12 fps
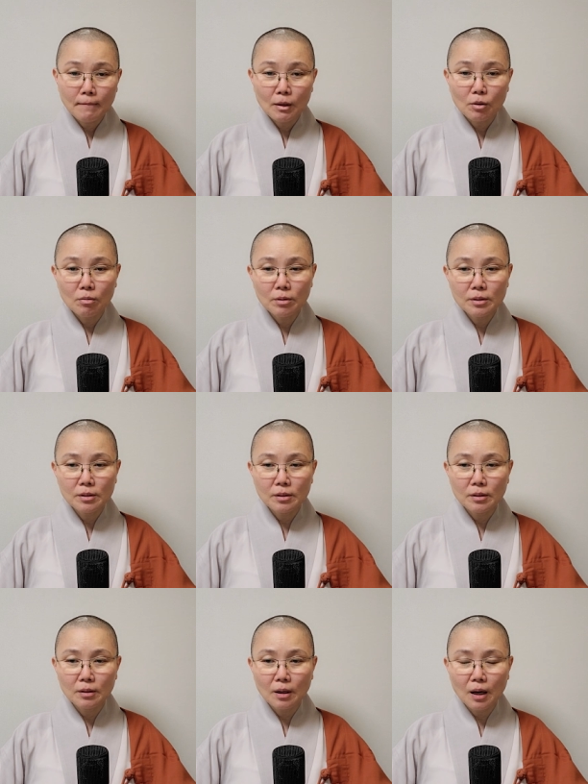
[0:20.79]

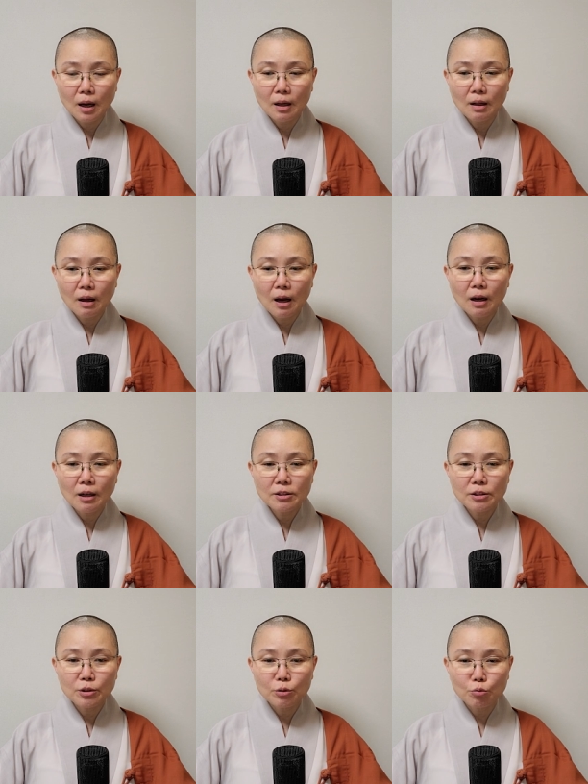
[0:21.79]
그것이 하, 한
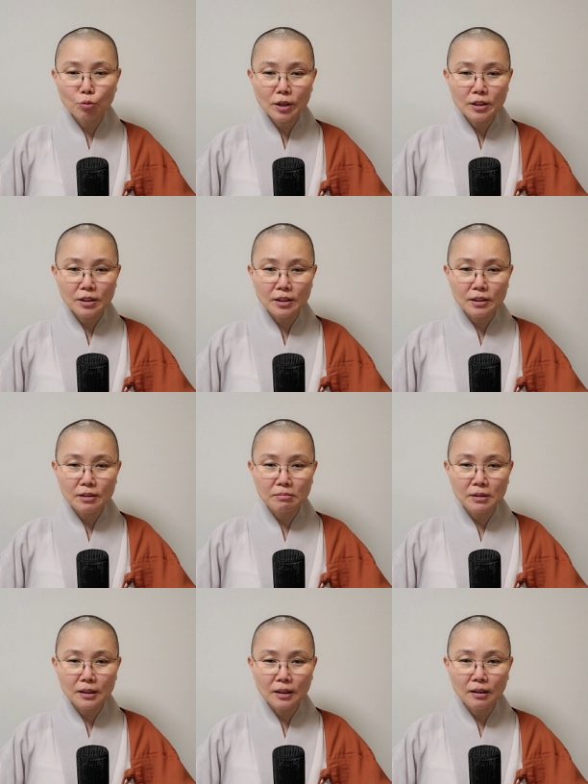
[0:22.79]
가지지 두
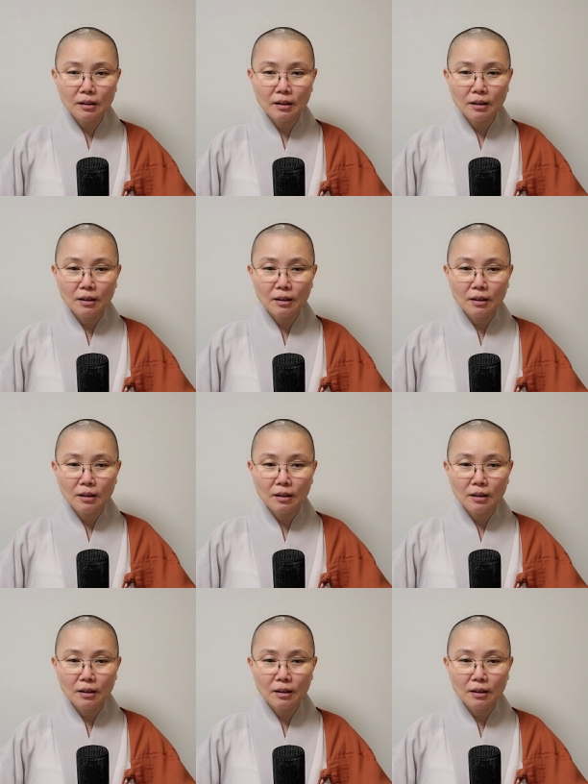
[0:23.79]
가지겠습니까?